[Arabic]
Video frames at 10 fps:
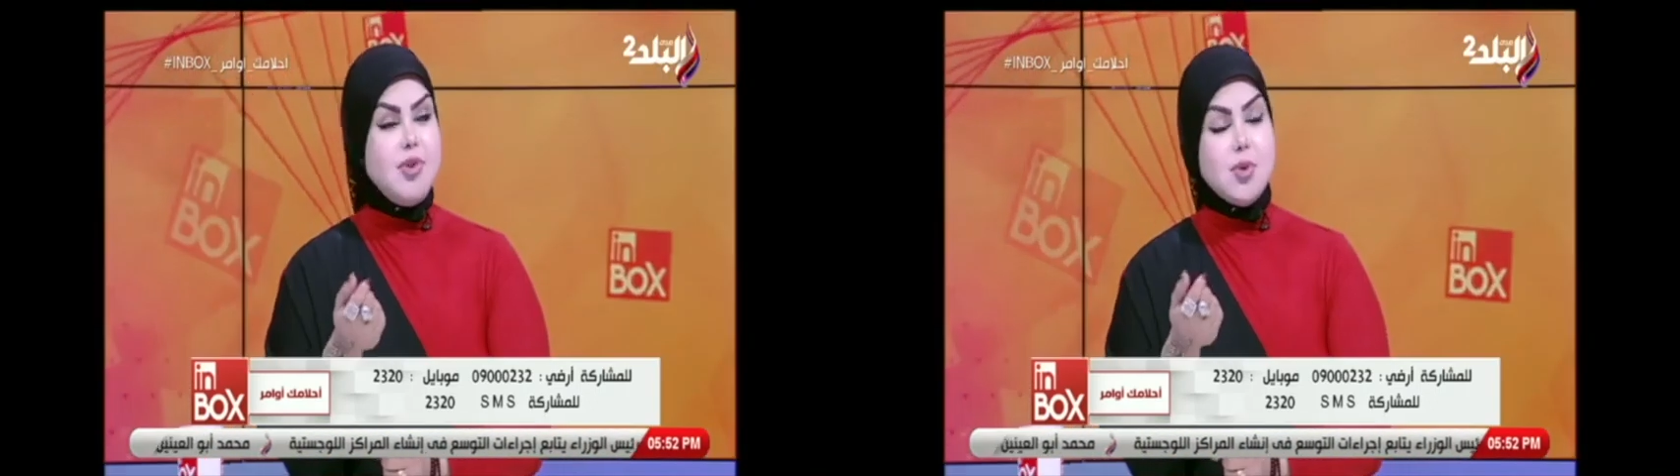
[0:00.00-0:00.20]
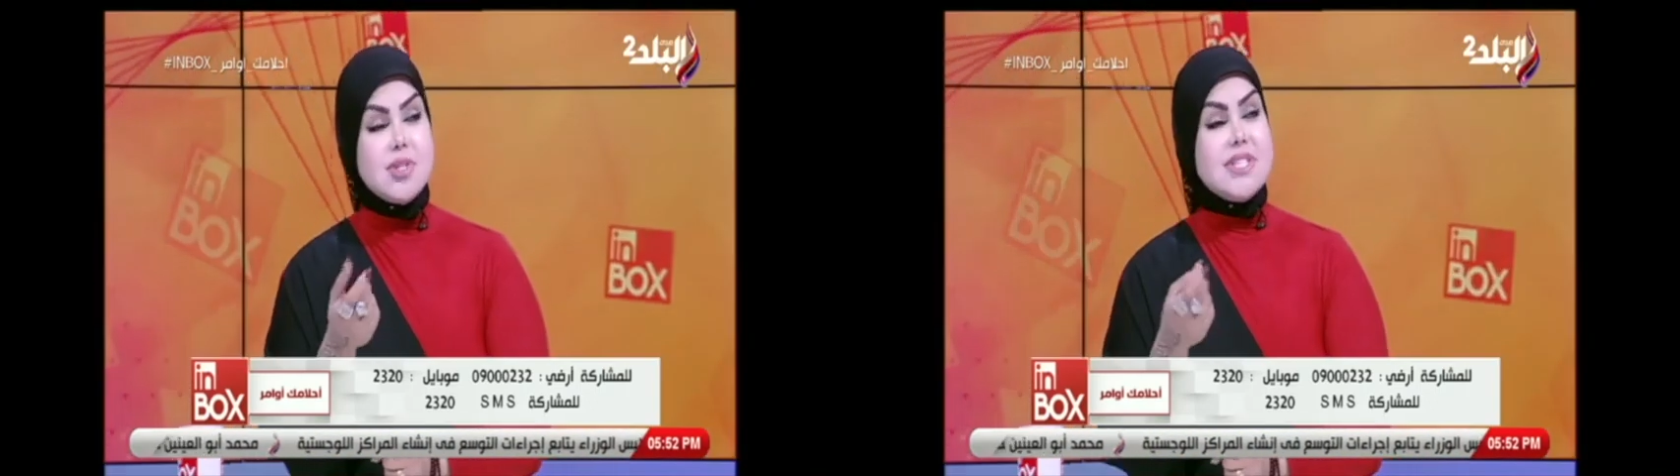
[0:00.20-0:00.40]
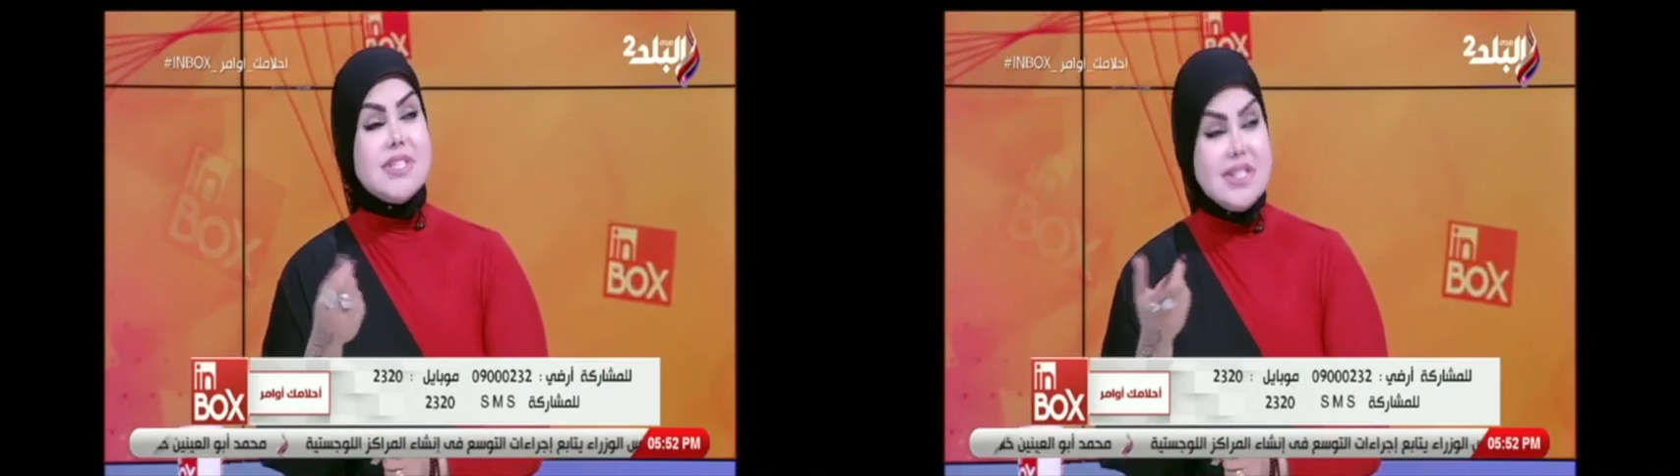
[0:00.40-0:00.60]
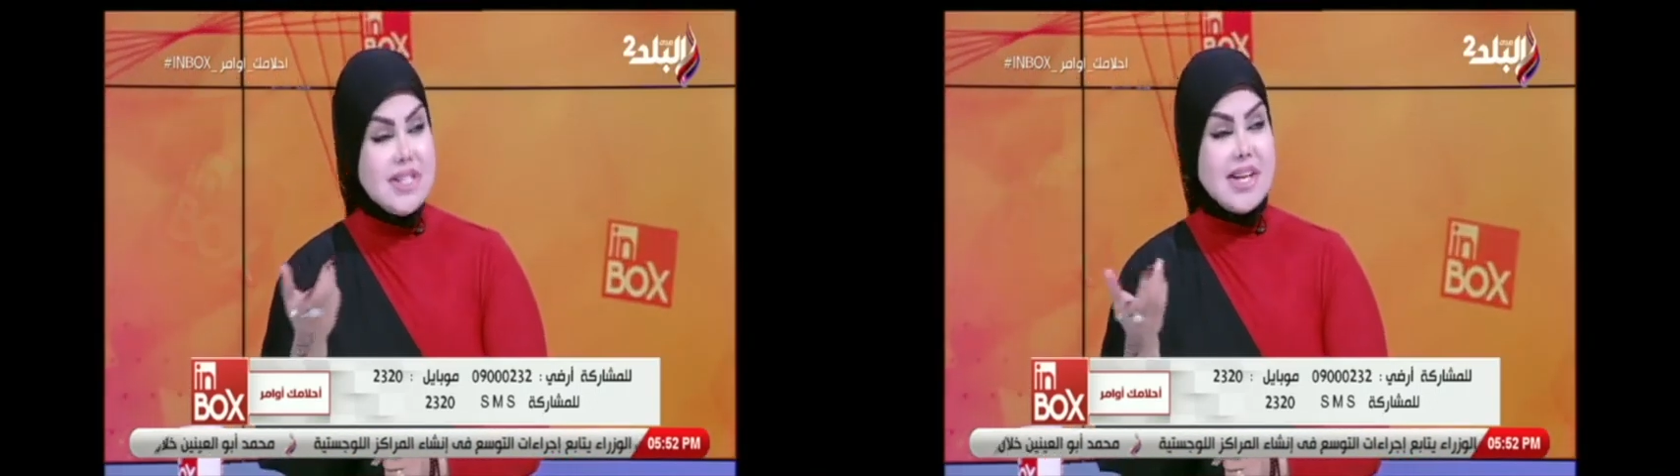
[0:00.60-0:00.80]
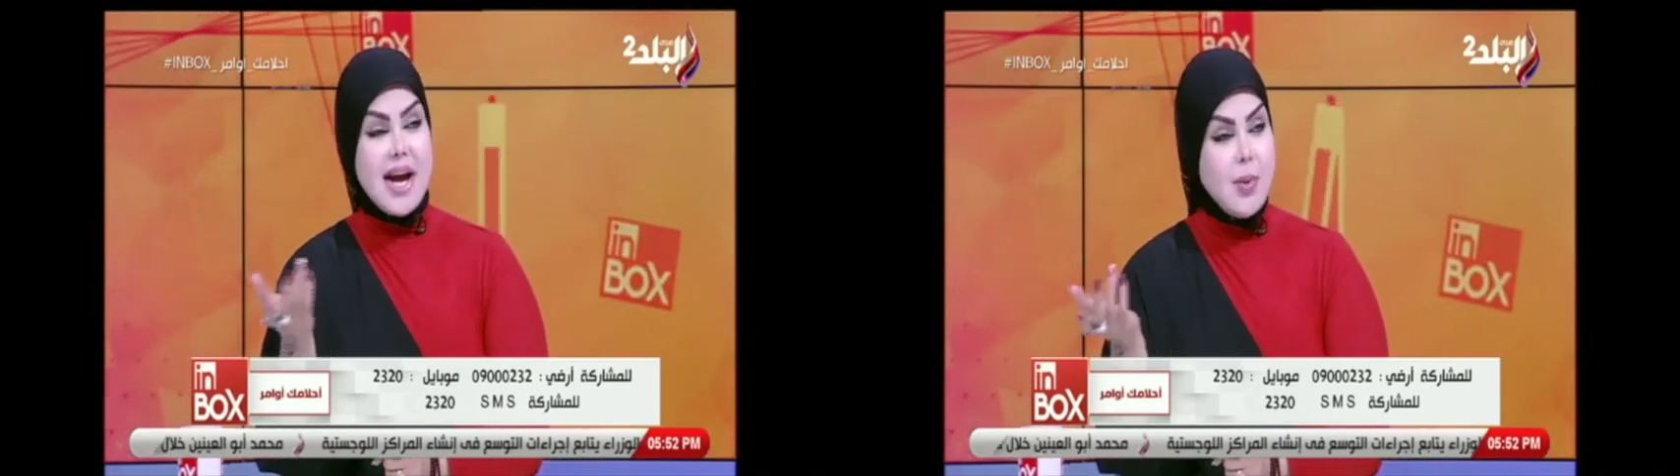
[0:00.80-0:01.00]
فلوس
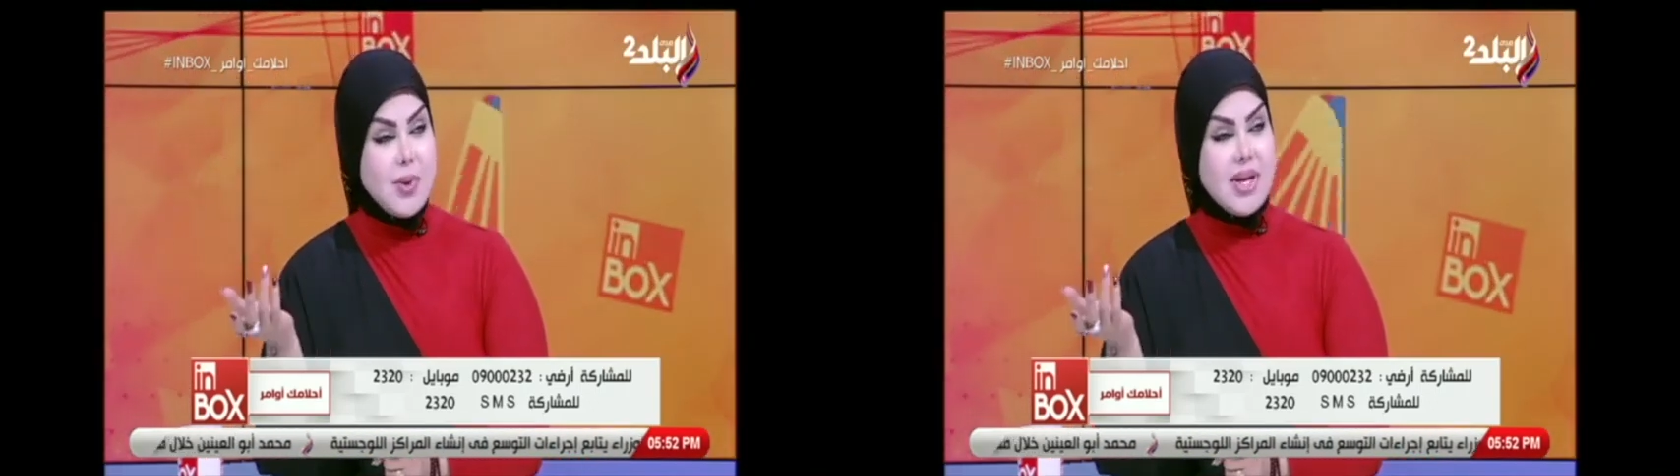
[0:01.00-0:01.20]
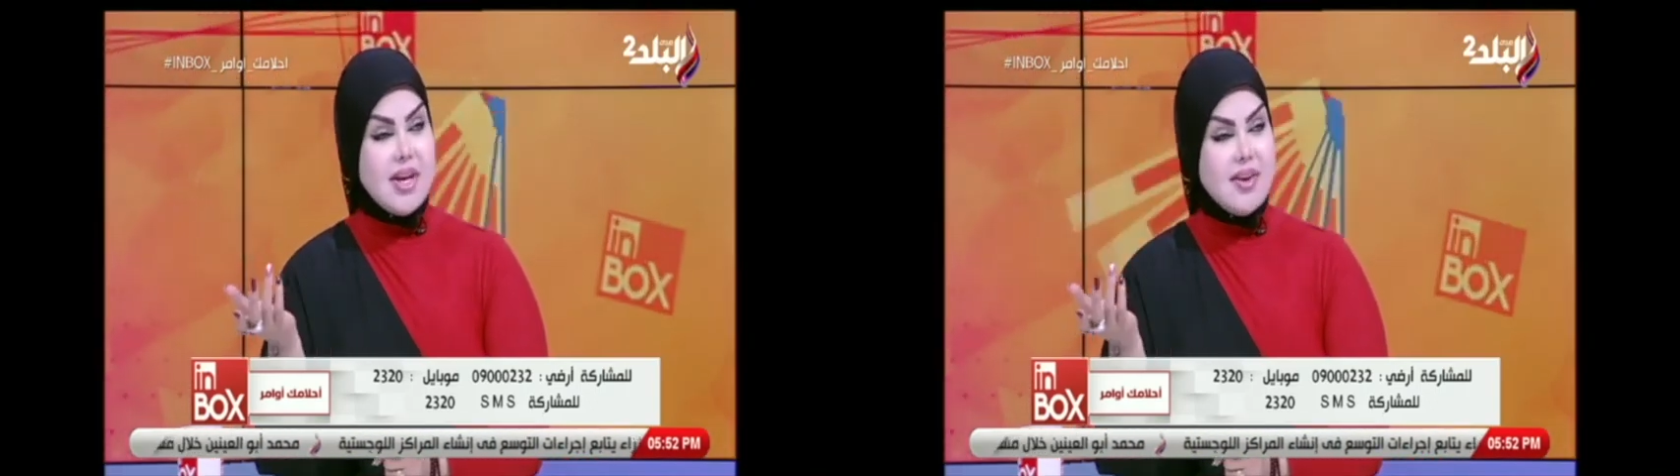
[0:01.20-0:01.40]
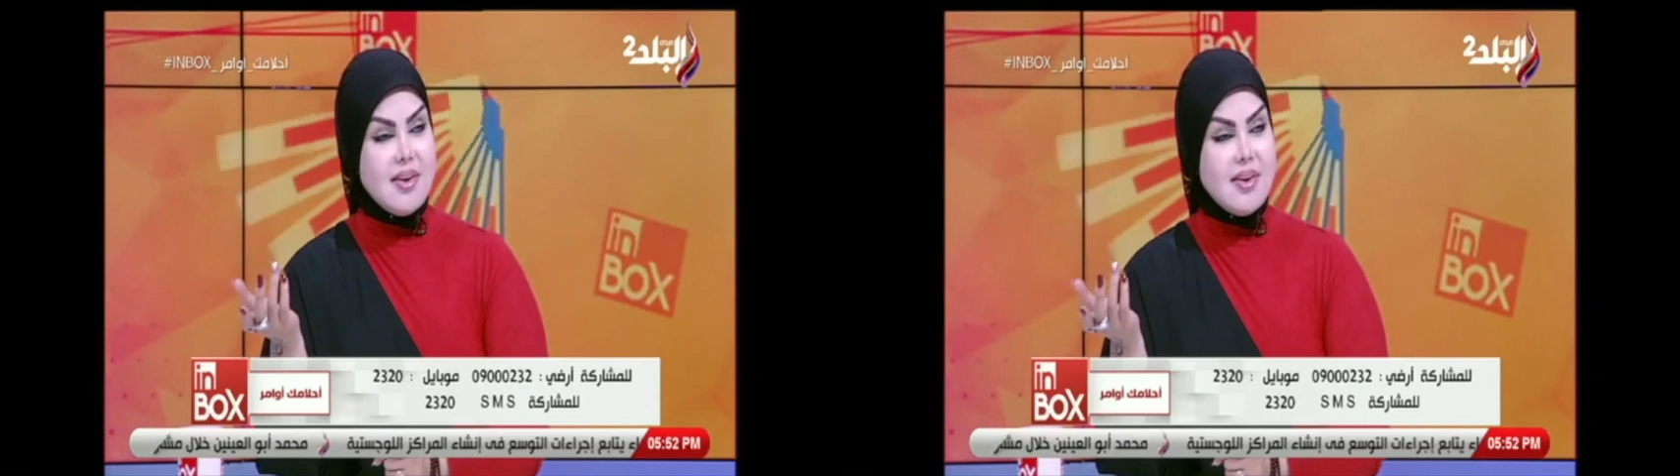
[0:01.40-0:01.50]
كتير قوي